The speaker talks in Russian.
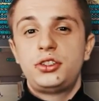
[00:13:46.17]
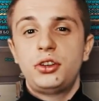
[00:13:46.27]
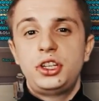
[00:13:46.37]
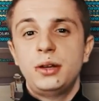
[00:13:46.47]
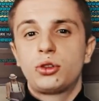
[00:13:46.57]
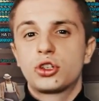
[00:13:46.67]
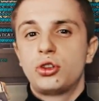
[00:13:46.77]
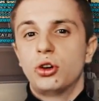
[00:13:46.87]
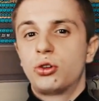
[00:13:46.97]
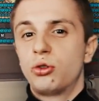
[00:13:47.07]
все тем, то,
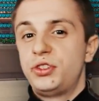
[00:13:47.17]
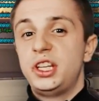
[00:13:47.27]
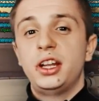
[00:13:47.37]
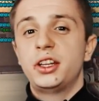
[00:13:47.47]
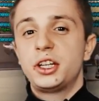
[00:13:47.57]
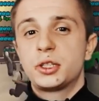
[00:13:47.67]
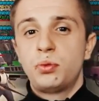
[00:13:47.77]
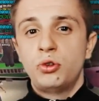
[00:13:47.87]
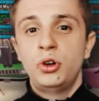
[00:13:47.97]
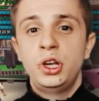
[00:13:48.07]
что Грув сели на
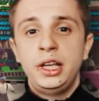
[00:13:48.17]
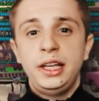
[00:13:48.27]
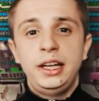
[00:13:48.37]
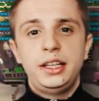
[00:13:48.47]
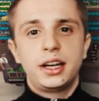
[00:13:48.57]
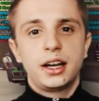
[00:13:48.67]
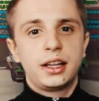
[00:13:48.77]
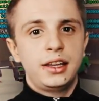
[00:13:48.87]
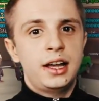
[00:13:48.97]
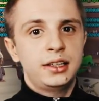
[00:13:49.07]
респу, и лидера
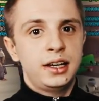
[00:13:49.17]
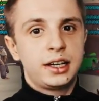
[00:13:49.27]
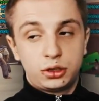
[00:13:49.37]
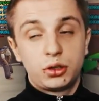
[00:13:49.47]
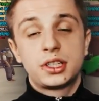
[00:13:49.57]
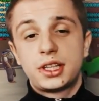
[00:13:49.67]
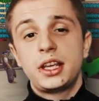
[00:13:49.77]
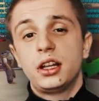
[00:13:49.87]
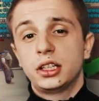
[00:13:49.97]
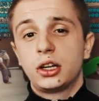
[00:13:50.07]
клана, который
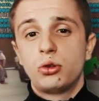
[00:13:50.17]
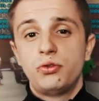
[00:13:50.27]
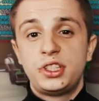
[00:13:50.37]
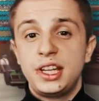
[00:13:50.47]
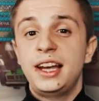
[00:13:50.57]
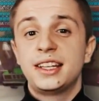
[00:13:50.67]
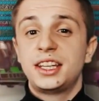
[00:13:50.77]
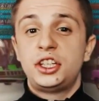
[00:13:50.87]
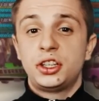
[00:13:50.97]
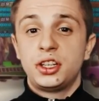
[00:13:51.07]
стоял на Грув, сняли
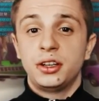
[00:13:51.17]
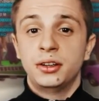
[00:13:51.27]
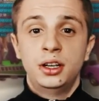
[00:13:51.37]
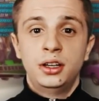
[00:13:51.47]
за читы.